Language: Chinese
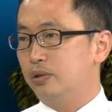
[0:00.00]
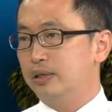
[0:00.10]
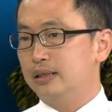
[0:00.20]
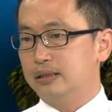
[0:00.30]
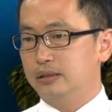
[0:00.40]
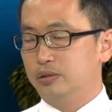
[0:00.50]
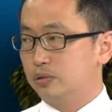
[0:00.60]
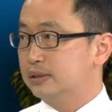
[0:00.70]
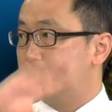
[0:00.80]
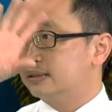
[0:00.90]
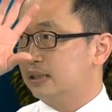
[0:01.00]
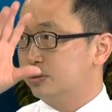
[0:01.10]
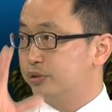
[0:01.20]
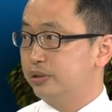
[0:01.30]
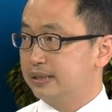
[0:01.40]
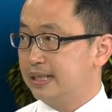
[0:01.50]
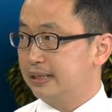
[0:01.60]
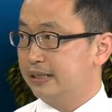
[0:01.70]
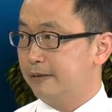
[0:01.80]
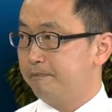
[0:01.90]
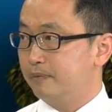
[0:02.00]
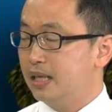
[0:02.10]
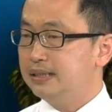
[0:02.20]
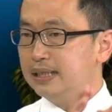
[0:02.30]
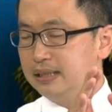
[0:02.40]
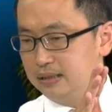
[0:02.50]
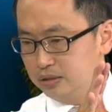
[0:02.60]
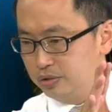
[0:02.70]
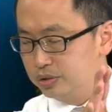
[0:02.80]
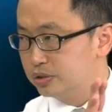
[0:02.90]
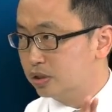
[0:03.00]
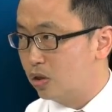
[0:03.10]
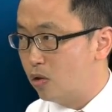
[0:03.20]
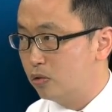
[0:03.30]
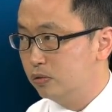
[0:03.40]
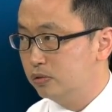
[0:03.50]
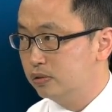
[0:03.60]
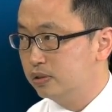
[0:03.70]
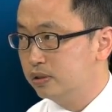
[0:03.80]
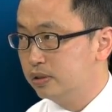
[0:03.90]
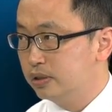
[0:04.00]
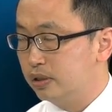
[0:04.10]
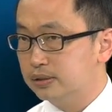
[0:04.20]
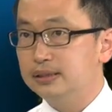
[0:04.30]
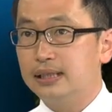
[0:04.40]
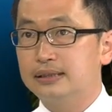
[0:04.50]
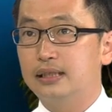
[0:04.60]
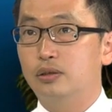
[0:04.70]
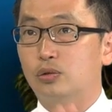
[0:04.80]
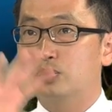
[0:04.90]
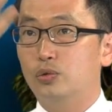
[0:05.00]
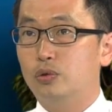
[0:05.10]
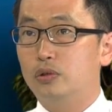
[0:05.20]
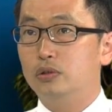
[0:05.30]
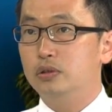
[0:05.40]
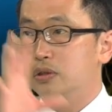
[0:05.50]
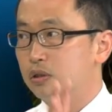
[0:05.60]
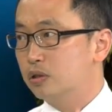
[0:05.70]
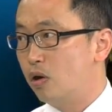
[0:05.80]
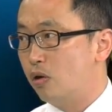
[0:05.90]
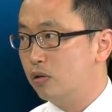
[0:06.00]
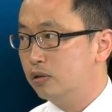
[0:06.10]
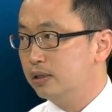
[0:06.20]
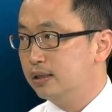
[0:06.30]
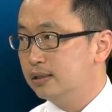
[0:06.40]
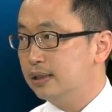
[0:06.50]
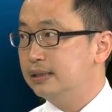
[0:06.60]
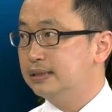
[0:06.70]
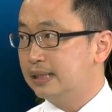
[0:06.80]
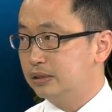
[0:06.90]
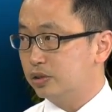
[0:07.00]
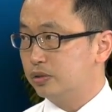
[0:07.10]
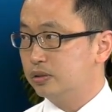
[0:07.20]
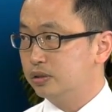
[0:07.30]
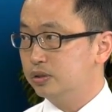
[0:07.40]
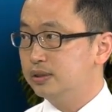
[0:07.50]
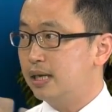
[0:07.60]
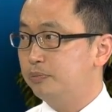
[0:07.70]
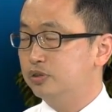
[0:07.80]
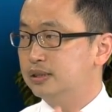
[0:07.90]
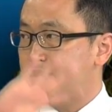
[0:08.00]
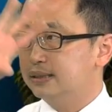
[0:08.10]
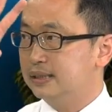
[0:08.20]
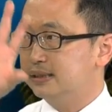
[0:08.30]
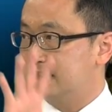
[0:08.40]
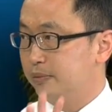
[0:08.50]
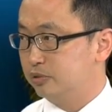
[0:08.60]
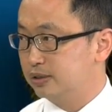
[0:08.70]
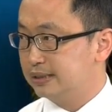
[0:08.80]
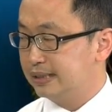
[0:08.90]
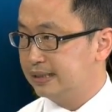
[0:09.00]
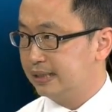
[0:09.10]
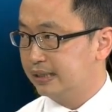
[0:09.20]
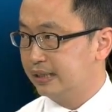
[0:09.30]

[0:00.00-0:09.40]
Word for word: 样的有上涨就会有下跌，那下跌的时候就是空空哦。市场上有多空。那第三种就是它不是在上涨，也不是在下跌，